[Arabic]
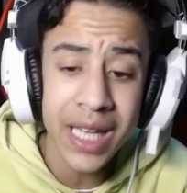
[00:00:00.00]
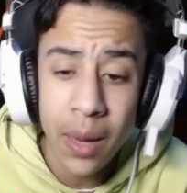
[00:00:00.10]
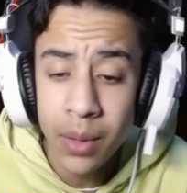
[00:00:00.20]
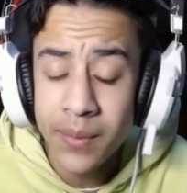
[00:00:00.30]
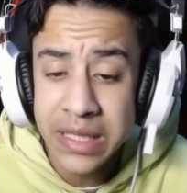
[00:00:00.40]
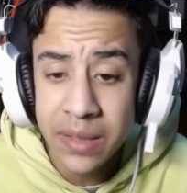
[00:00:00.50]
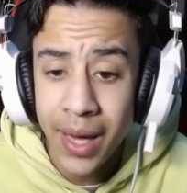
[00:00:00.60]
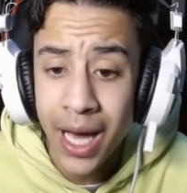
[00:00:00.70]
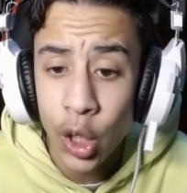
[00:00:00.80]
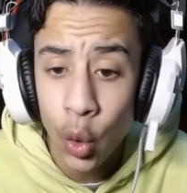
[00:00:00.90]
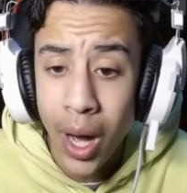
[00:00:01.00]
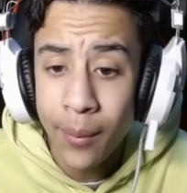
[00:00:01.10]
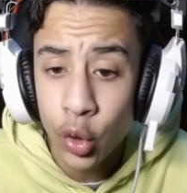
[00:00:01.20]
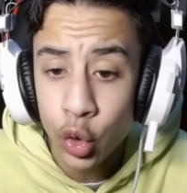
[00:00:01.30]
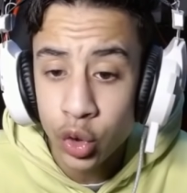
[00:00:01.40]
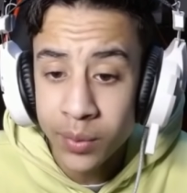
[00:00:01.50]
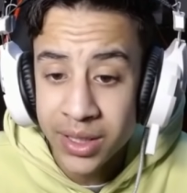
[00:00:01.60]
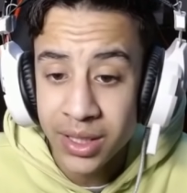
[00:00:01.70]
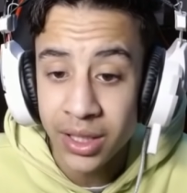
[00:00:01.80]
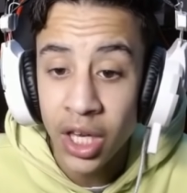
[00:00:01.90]
حمام السباحه اللي هو عمله
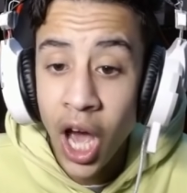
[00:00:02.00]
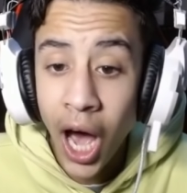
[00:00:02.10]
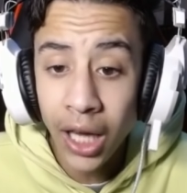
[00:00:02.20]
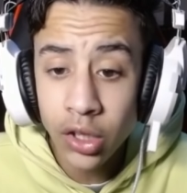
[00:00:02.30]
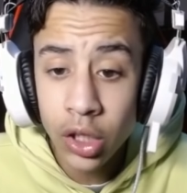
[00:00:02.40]
الاوتوماتيك حط